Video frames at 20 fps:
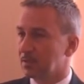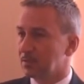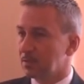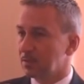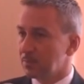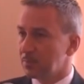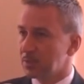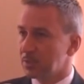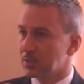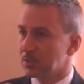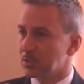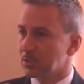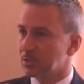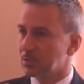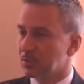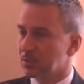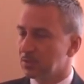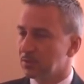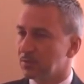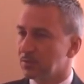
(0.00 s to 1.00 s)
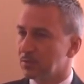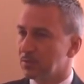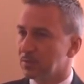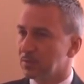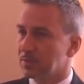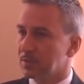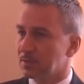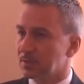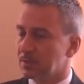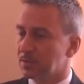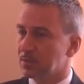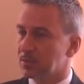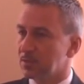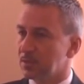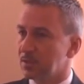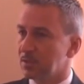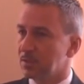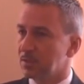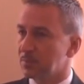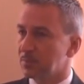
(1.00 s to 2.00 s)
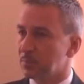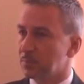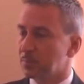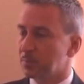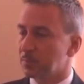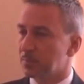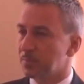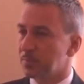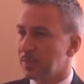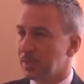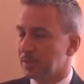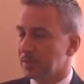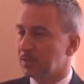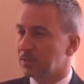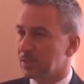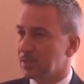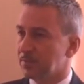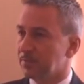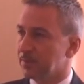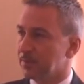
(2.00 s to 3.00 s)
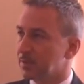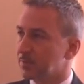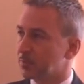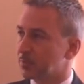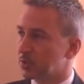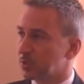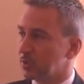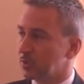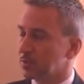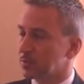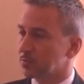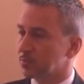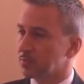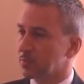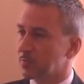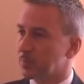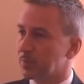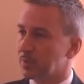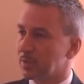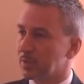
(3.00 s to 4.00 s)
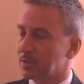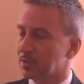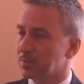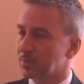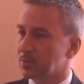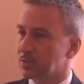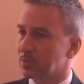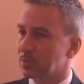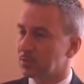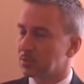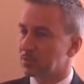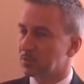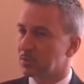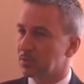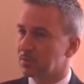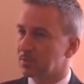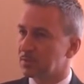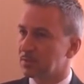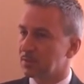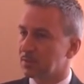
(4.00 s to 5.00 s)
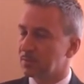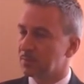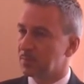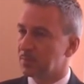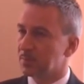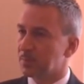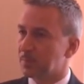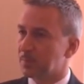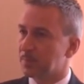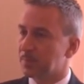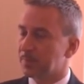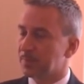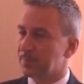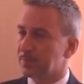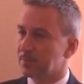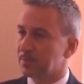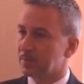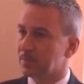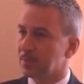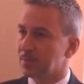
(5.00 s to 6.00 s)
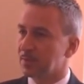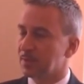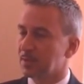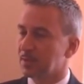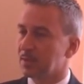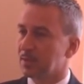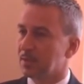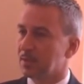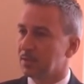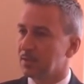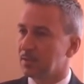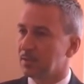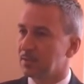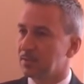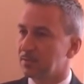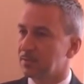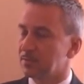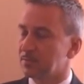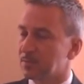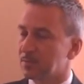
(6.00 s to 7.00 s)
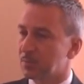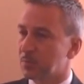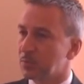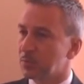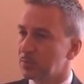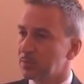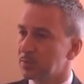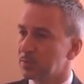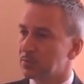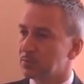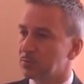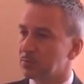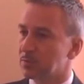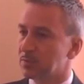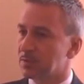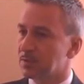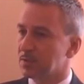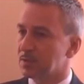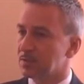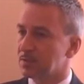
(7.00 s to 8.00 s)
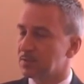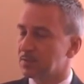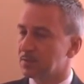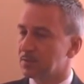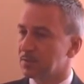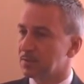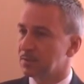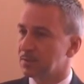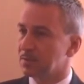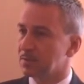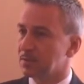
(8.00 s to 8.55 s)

No i myślę, że to ostatecznie jakiś efekt przyniosło, ponieważ myślę, że to jest jakby pewien e, wspólny sukces